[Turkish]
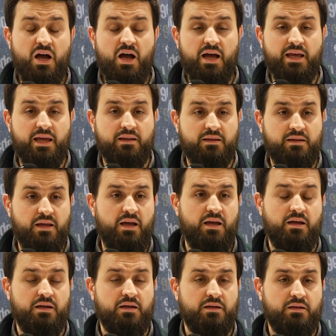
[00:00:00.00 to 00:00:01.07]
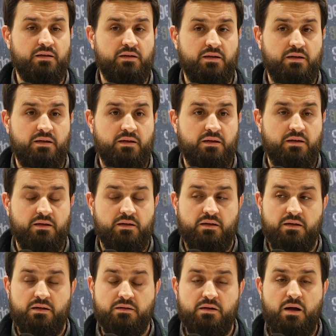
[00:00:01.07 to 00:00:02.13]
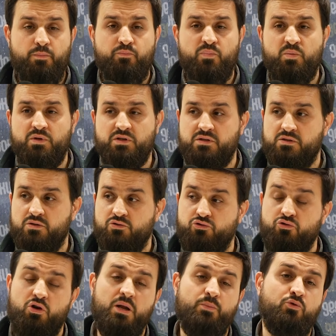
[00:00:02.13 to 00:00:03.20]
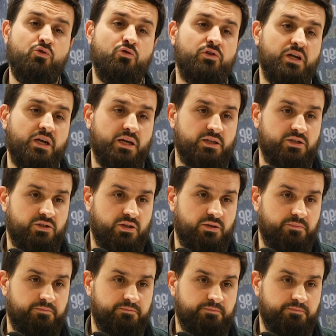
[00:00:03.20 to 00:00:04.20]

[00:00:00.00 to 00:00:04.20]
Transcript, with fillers: ayette Rabbimiz şöyle bir konuya geçti.